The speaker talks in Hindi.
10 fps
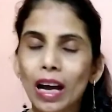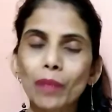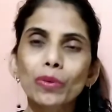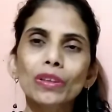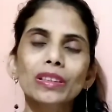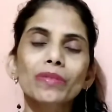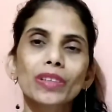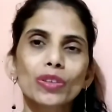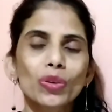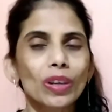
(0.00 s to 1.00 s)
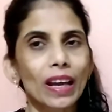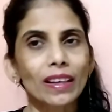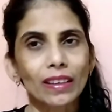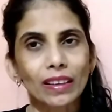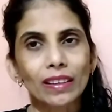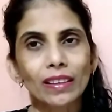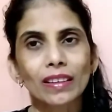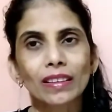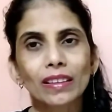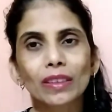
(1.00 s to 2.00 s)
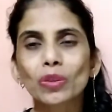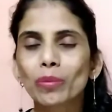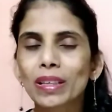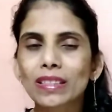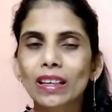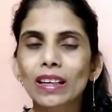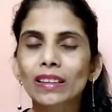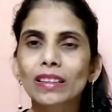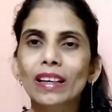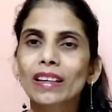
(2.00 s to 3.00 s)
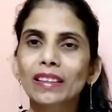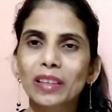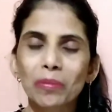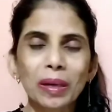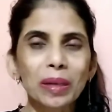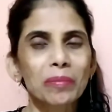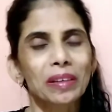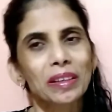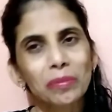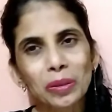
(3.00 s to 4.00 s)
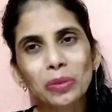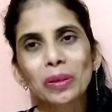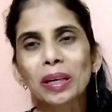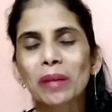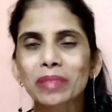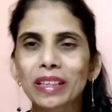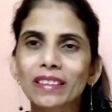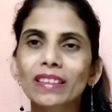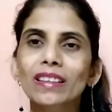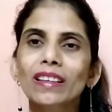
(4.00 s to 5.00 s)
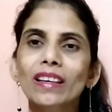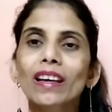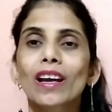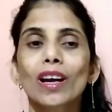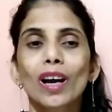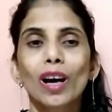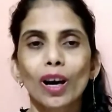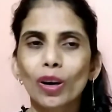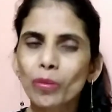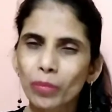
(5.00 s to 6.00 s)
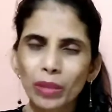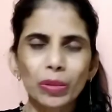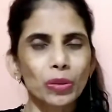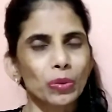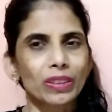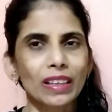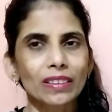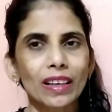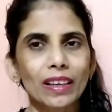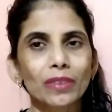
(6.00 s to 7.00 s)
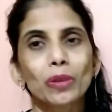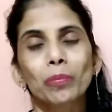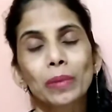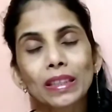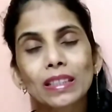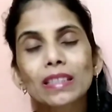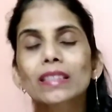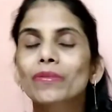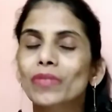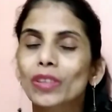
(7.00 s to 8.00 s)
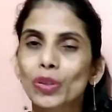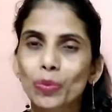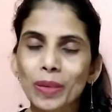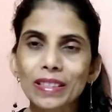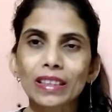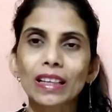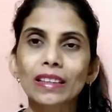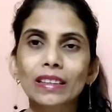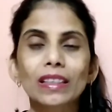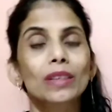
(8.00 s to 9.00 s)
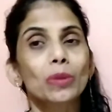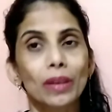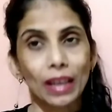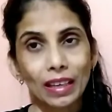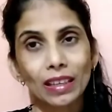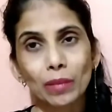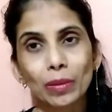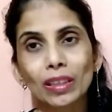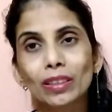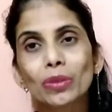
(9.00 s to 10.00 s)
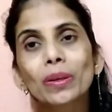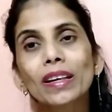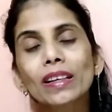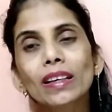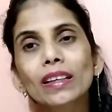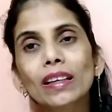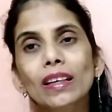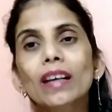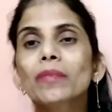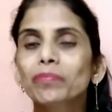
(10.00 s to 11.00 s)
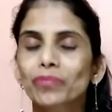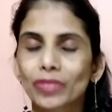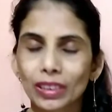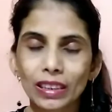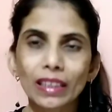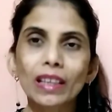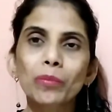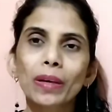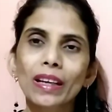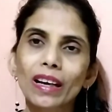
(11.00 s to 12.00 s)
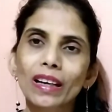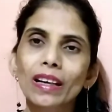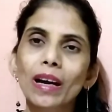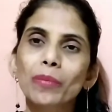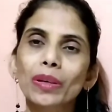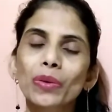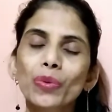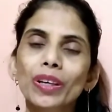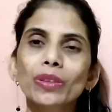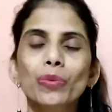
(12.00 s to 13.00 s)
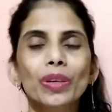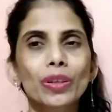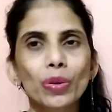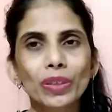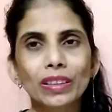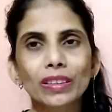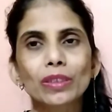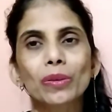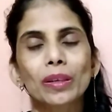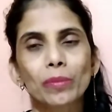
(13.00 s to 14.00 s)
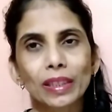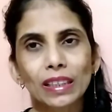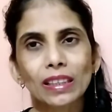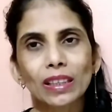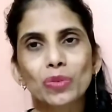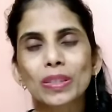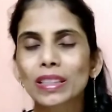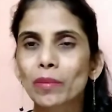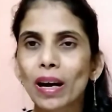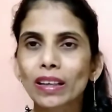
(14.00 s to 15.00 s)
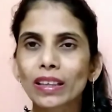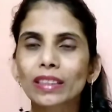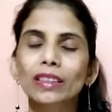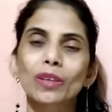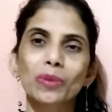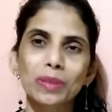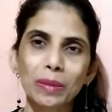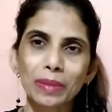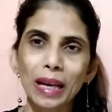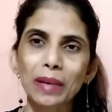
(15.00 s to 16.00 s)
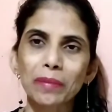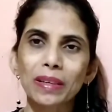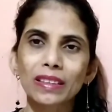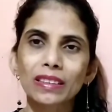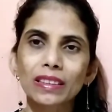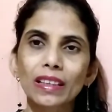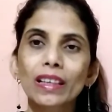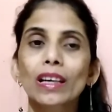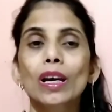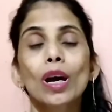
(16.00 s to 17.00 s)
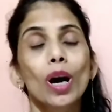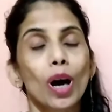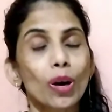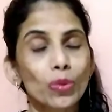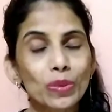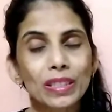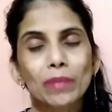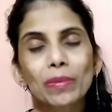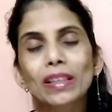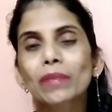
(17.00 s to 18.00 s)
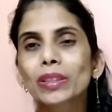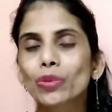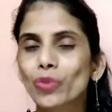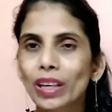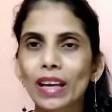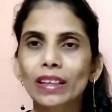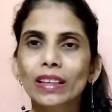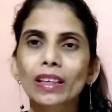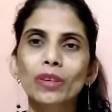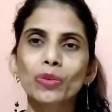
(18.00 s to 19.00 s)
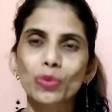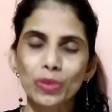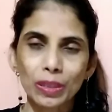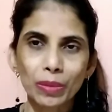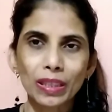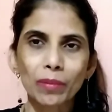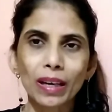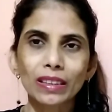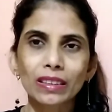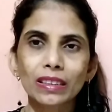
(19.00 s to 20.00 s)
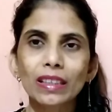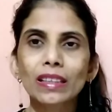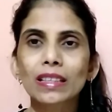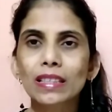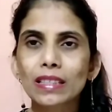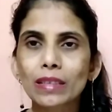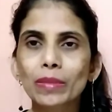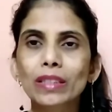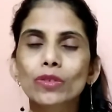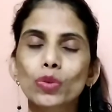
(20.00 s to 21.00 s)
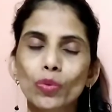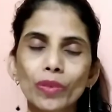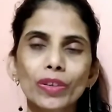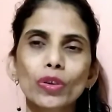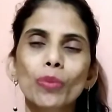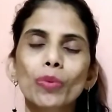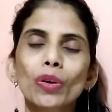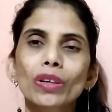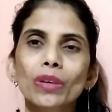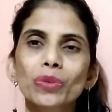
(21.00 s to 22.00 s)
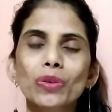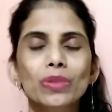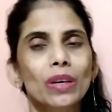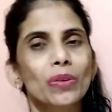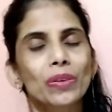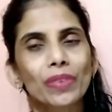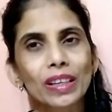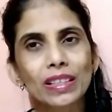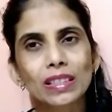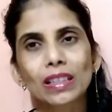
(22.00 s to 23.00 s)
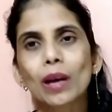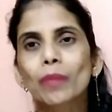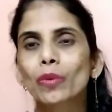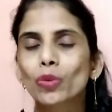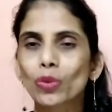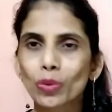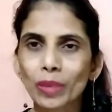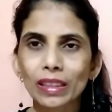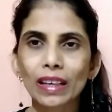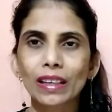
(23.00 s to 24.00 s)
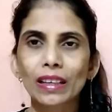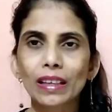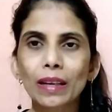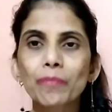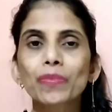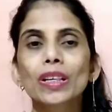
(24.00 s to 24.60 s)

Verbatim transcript: आप लोग जब वीडियो को लाइक नहीं करते हैं तो हमें ऐसा लगता है कि हमारी मेहनत भी तो ख़राब जाती ही है और मन भी टूट जाता है तो प्लीज़ वीडियो पसंद आती है लाइक का बटन ज़रूर हिट करिएगा चैनल पर अगर आप न्यू हैं तो वीडियो के नीचे जो रेड बटन है उसे दबाकर चैनल को सब्सक्राइब कर लीजिए और उसके बगल में जो बेल आइकन है उसे भी दबा दीजिए इससे मैं जो भी वीडियो अपलोड करूँगी उसका नोटिफिकेशन आप लोगों को मिलता रहेगा